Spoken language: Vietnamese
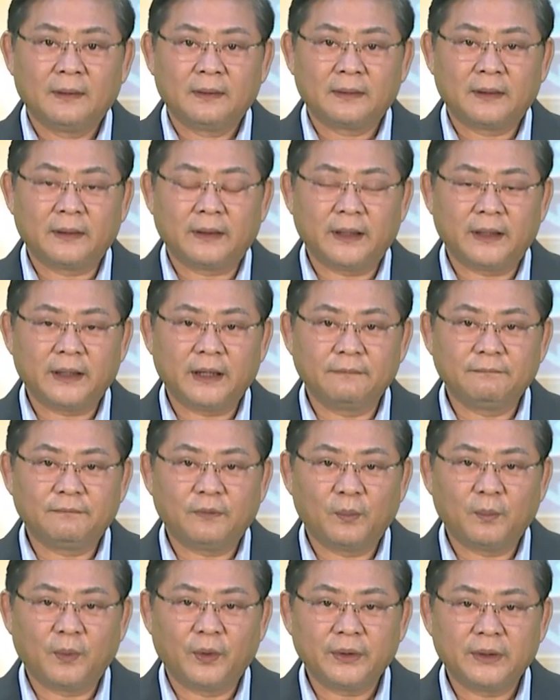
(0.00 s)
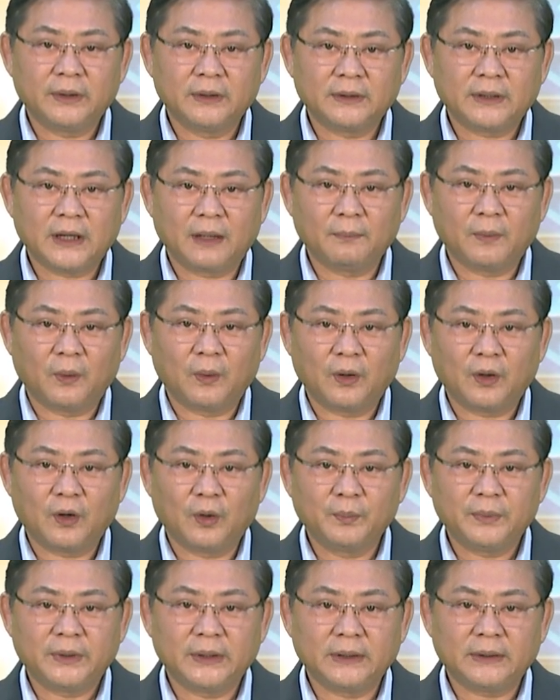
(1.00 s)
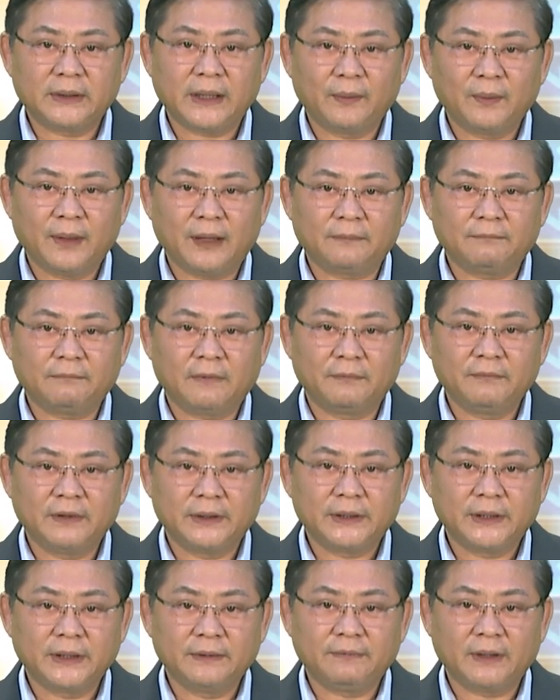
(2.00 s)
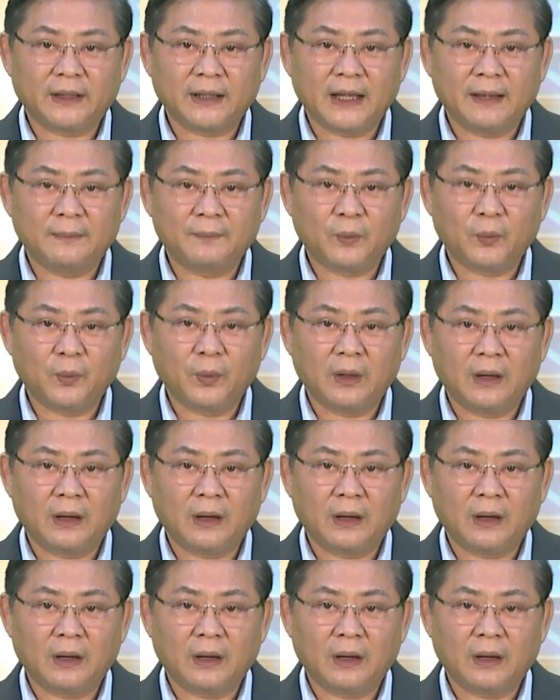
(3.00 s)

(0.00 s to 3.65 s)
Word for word: Thực hiện nhiệm vụ bồi dưỡng cán bộ công chức theo ngạch và vị trí việc làm của